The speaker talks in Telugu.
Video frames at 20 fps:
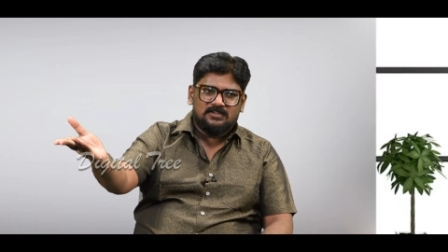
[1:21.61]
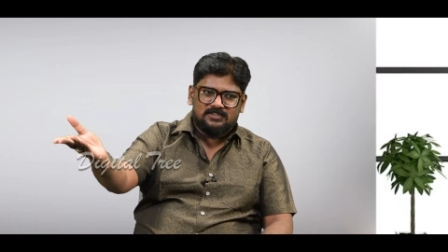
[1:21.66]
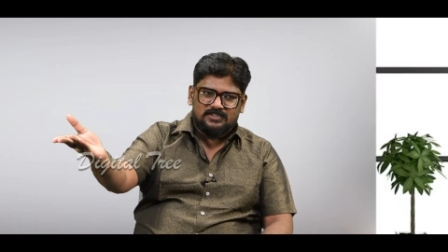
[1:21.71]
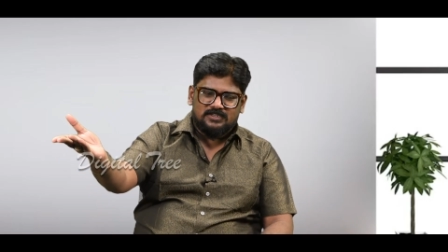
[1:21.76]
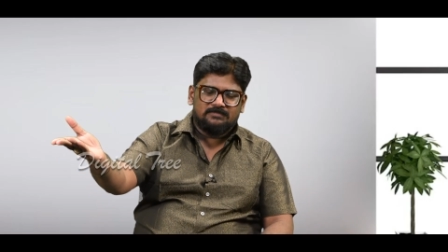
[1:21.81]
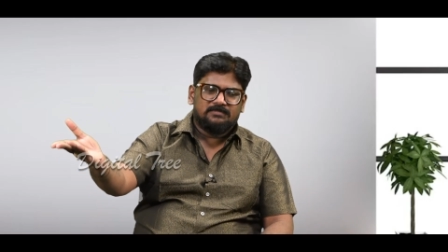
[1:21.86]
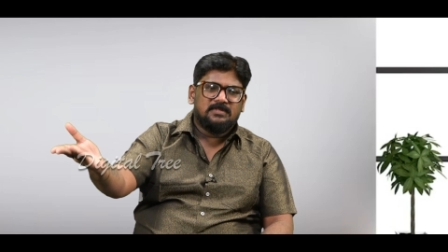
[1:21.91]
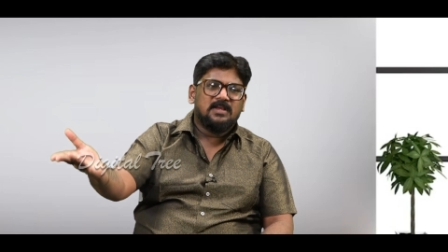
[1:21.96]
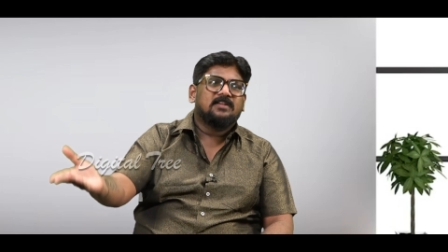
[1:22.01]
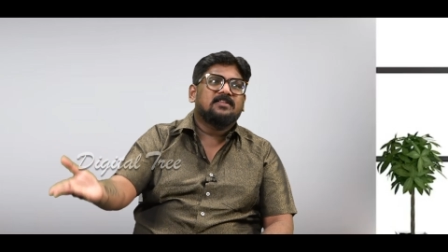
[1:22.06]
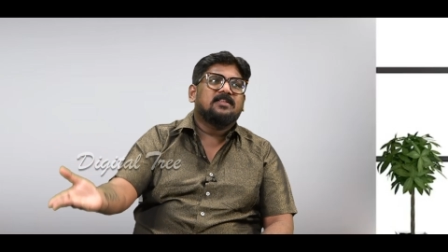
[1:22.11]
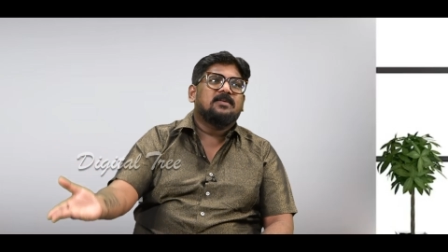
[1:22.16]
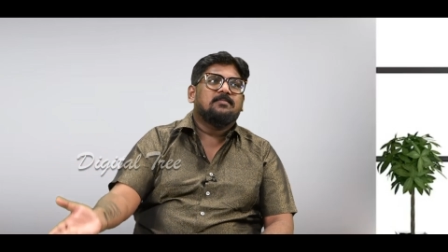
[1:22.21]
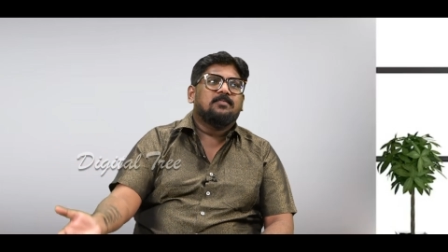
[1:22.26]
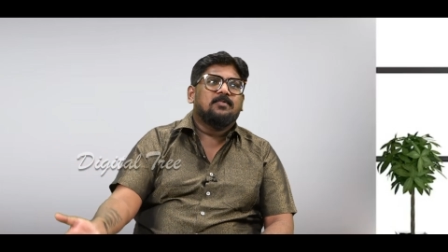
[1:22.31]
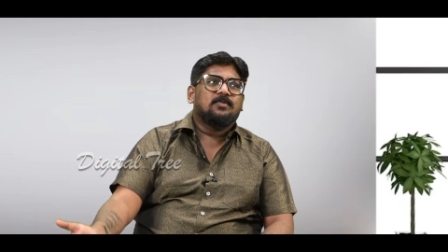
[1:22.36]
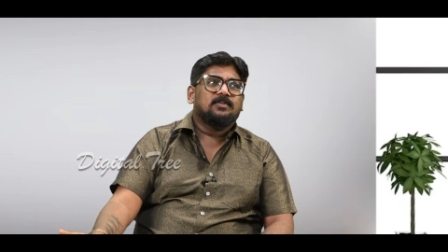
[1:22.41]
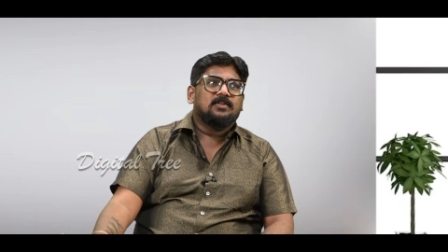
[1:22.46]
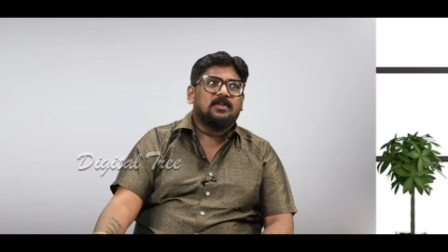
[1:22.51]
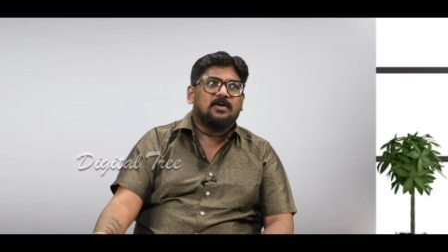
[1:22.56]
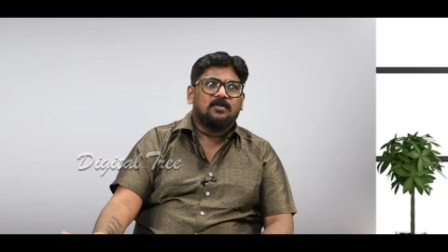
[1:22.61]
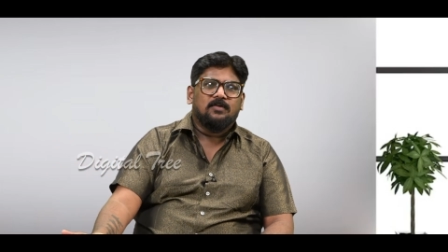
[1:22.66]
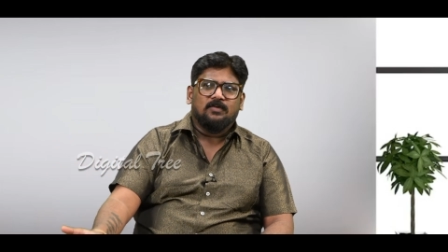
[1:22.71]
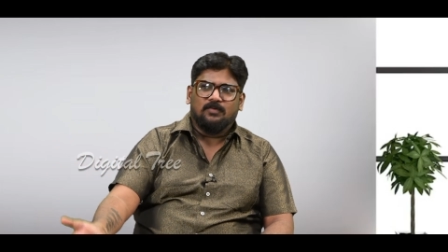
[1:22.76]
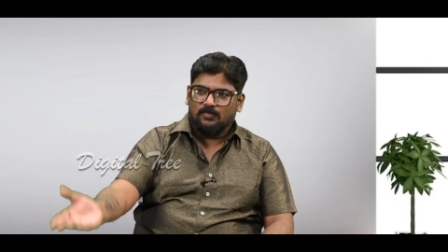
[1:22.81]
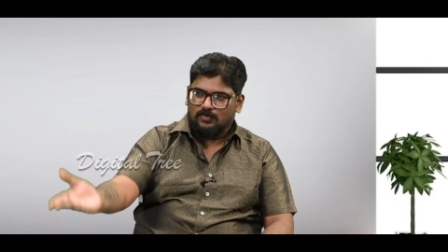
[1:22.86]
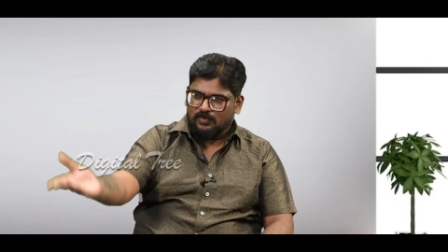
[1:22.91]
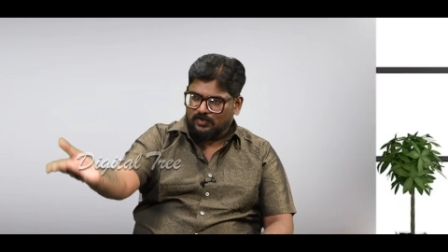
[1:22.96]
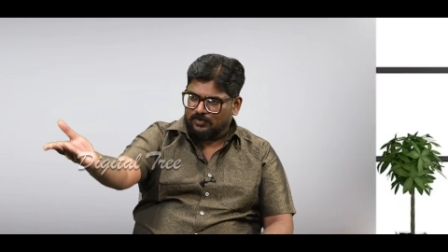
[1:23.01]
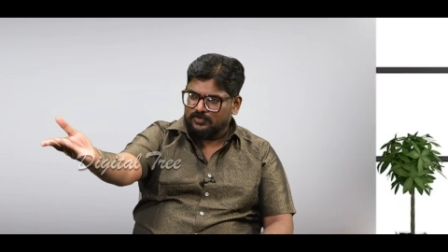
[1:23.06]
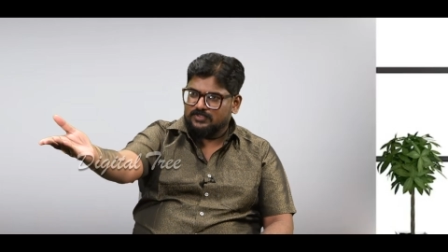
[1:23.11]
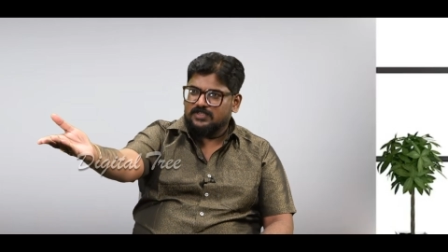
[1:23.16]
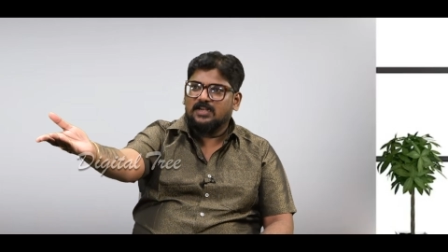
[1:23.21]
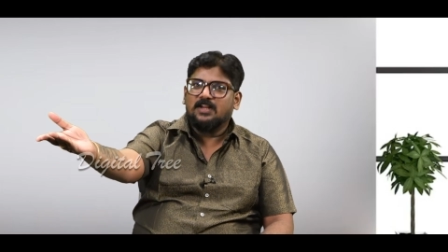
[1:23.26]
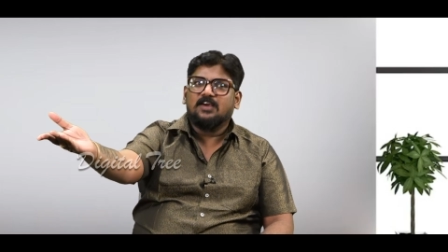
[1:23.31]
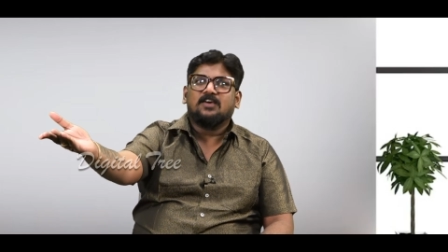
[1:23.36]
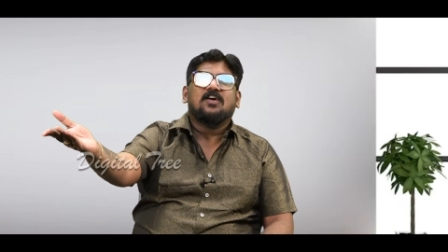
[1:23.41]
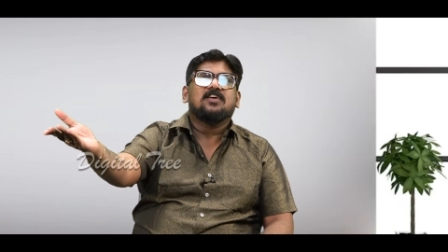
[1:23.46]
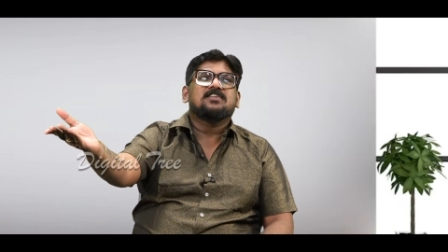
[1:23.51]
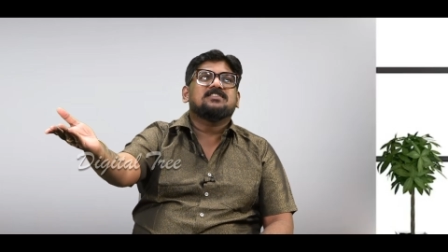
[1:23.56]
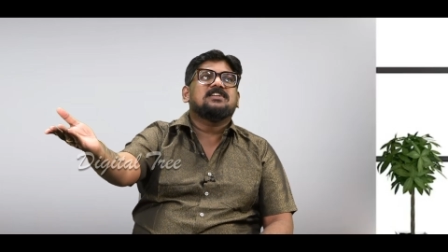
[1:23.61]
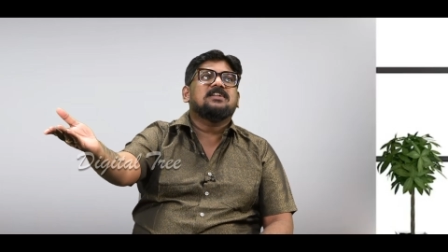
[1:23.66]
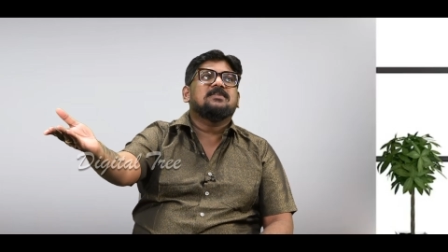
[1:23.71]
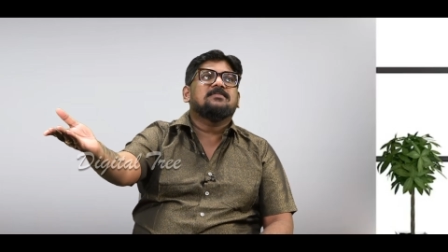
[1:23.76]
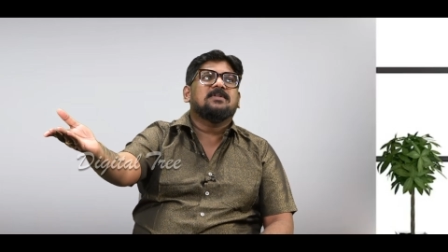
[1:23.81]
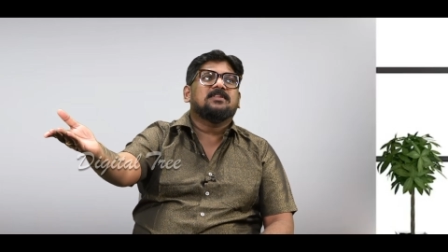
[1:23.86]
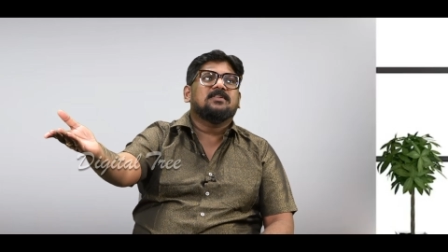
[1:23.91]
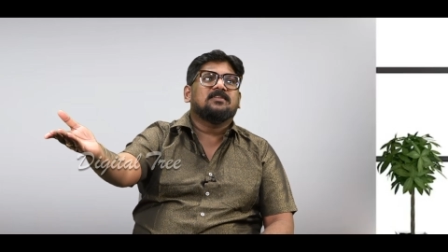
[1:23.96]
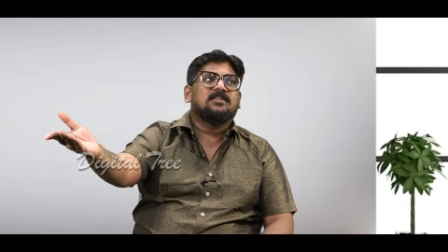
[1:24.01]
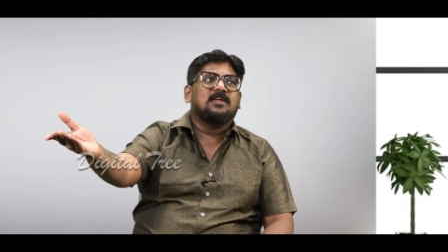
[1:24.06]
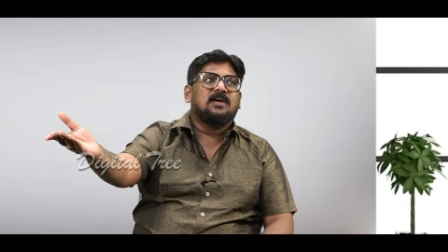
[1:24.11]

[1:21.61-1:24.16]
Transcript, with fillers: చీప్ అయితే పోతావు ఒకరోజన్నా కాస్ట్లీ మందు